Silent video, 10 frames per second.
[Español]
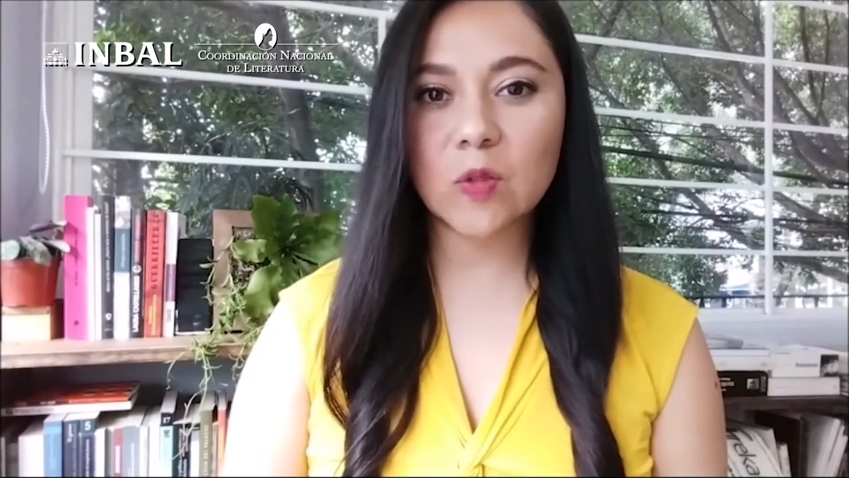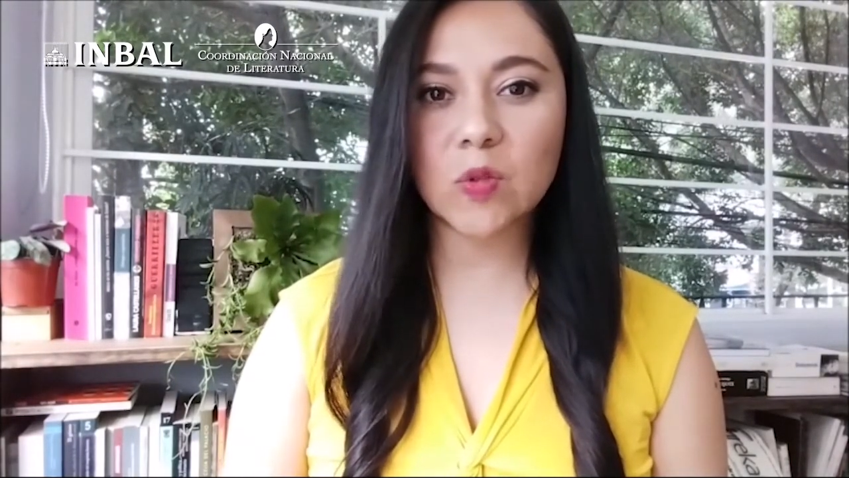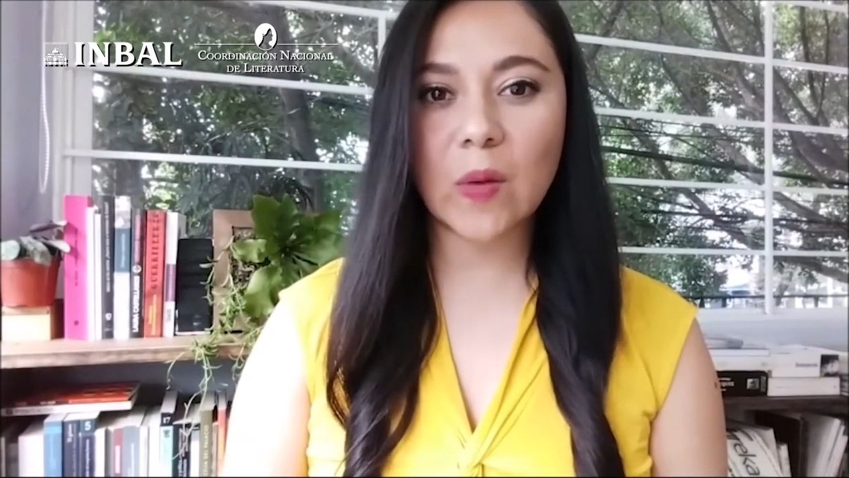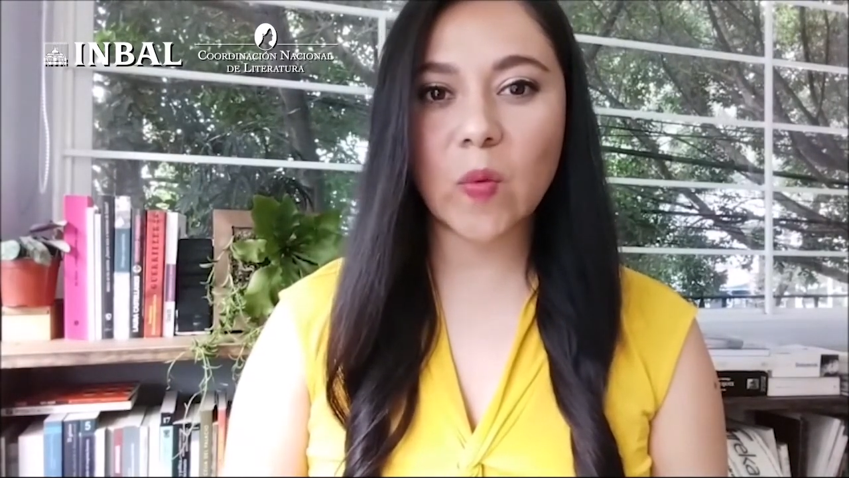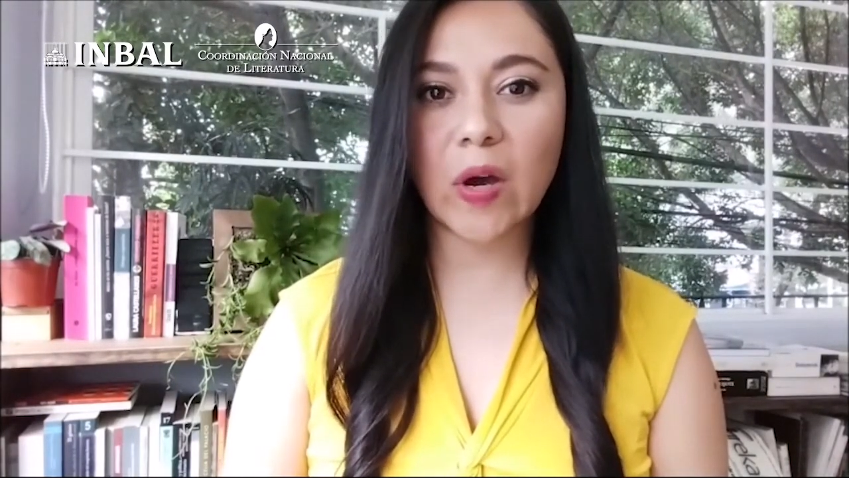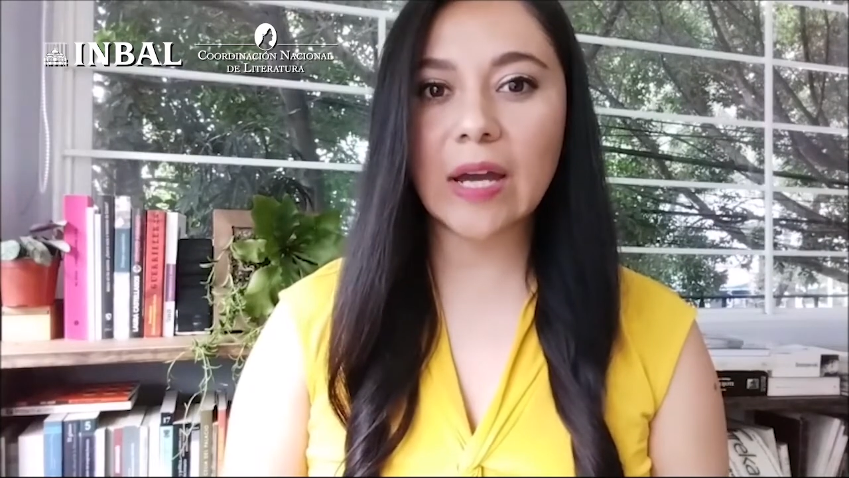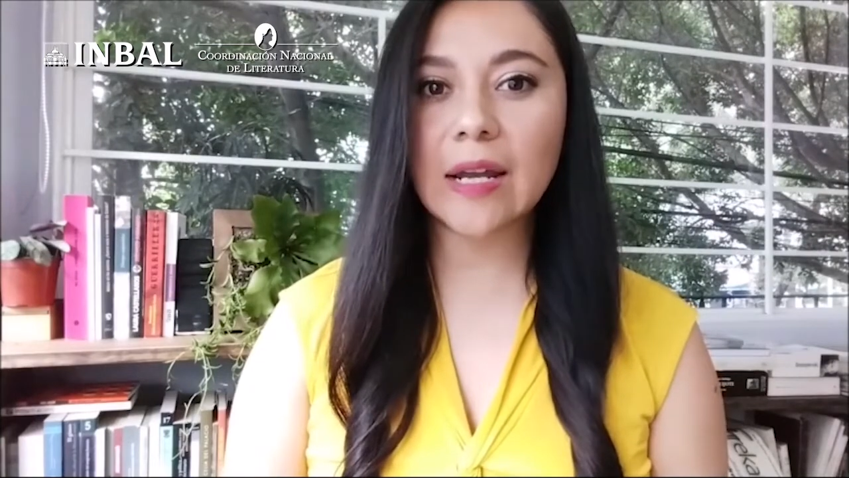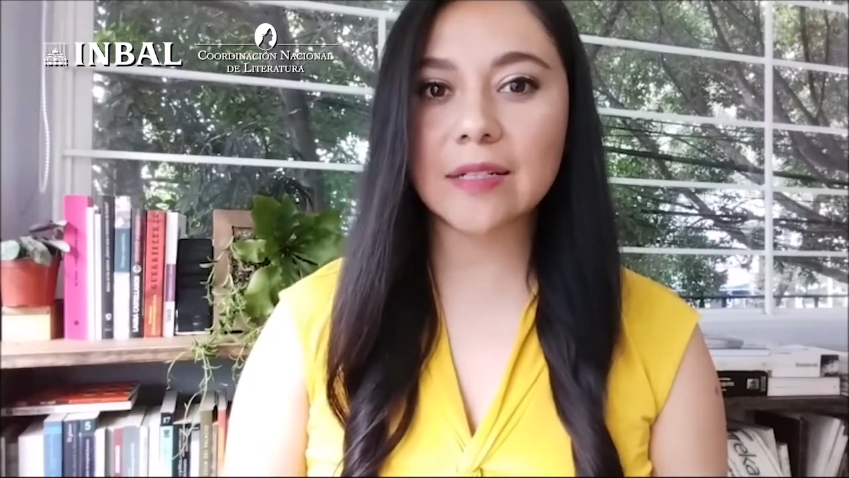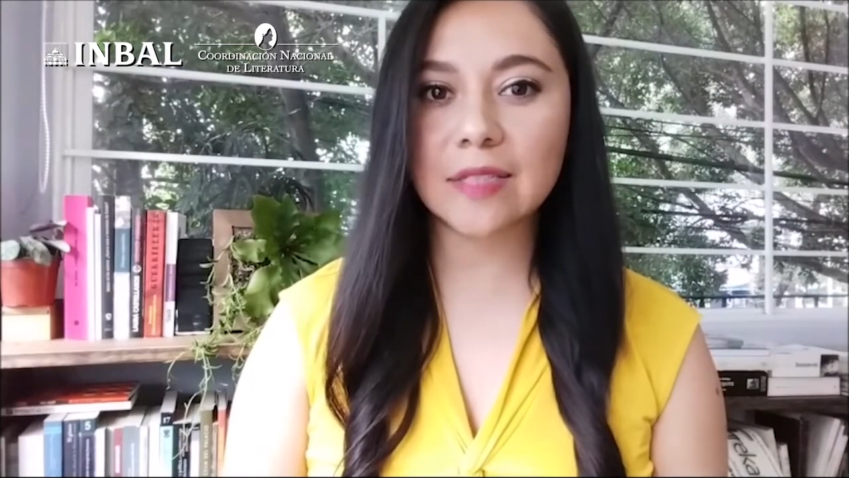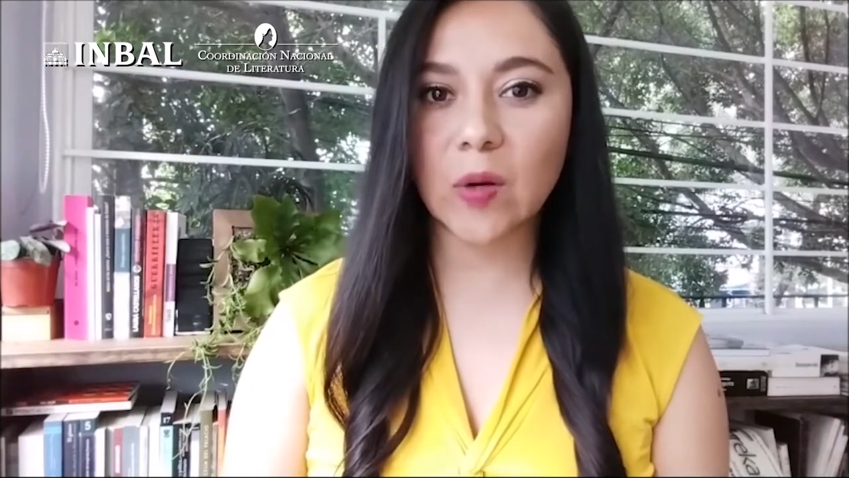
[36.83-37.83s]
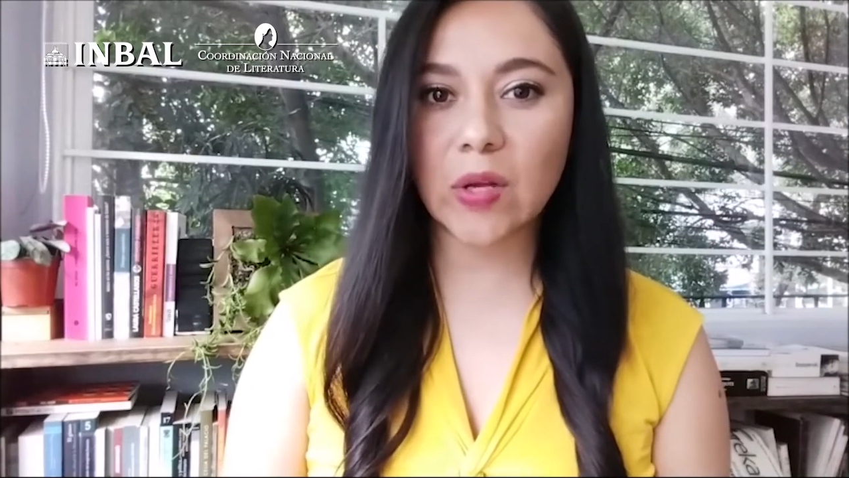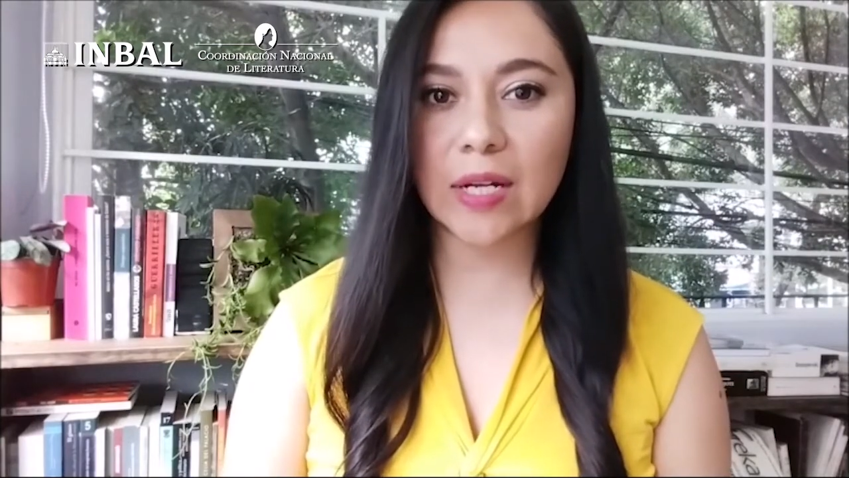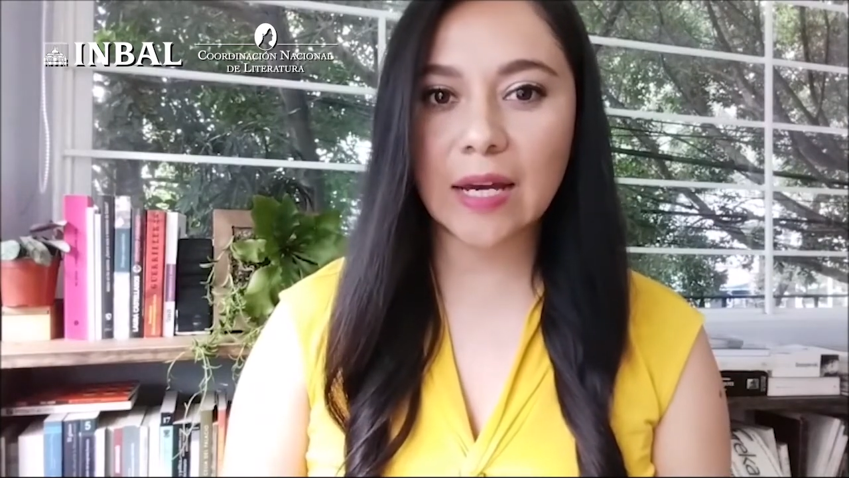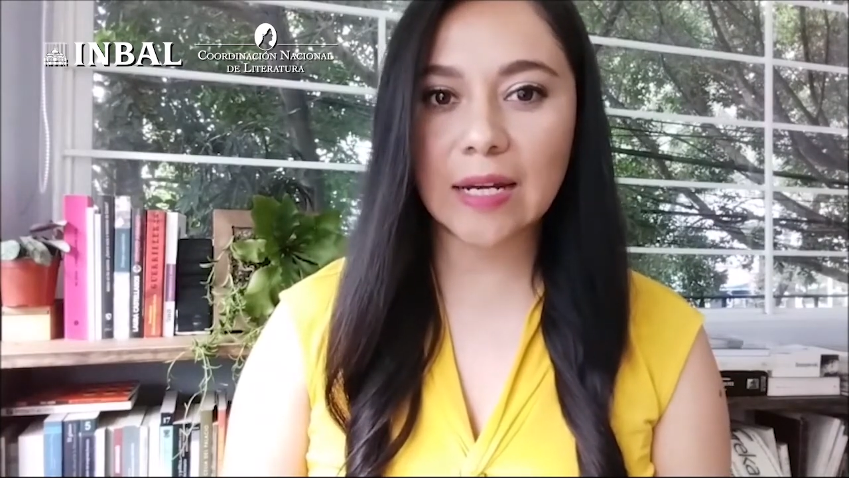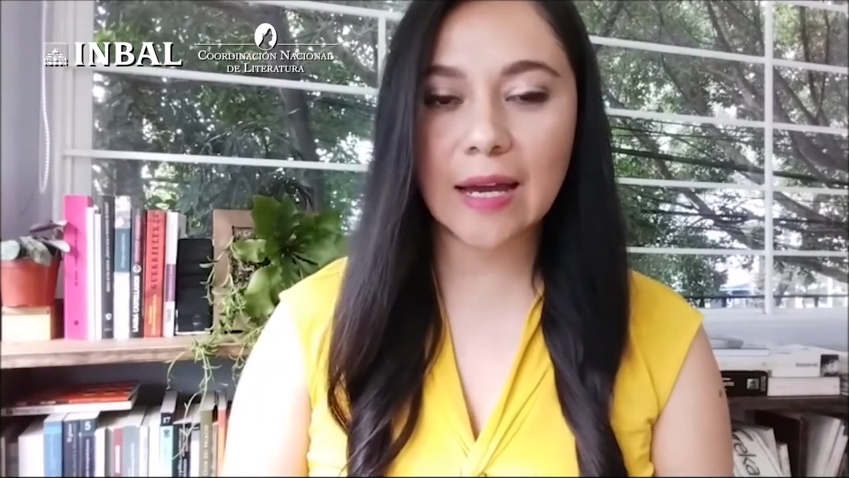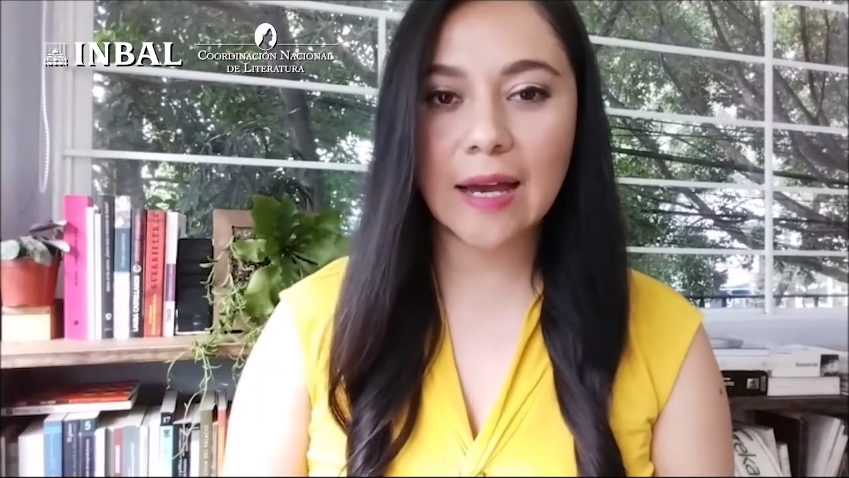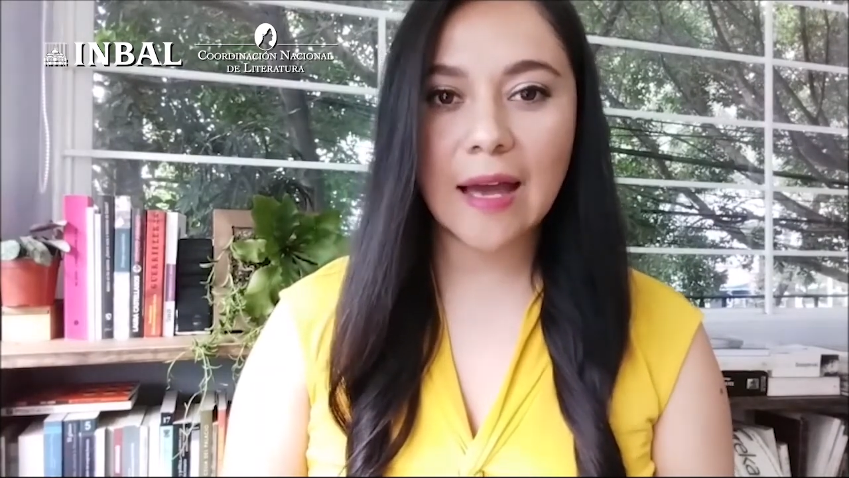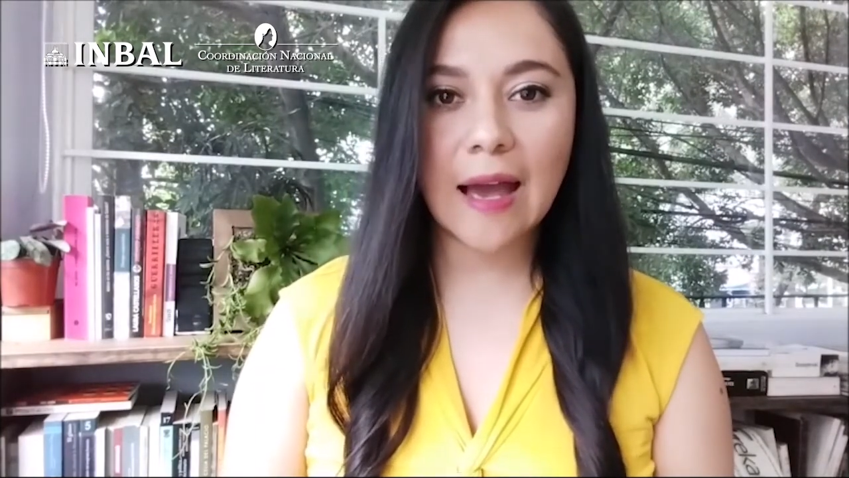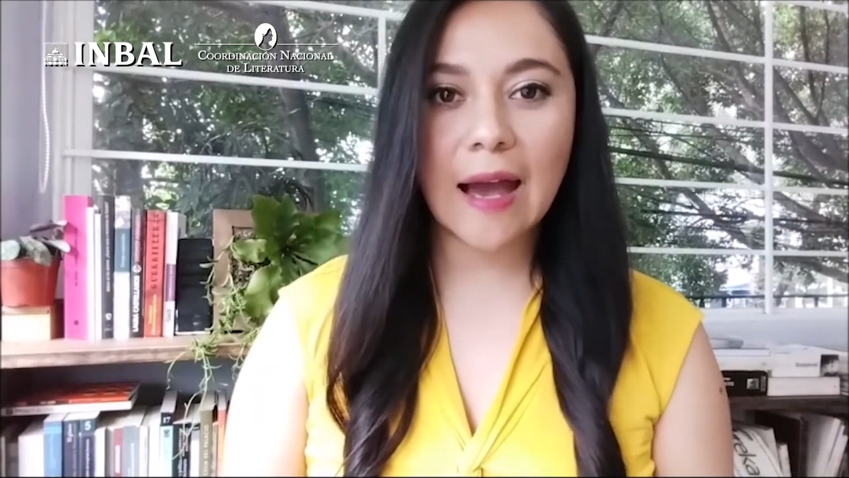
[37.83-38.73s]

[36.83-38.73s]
es una mujer extraordinaria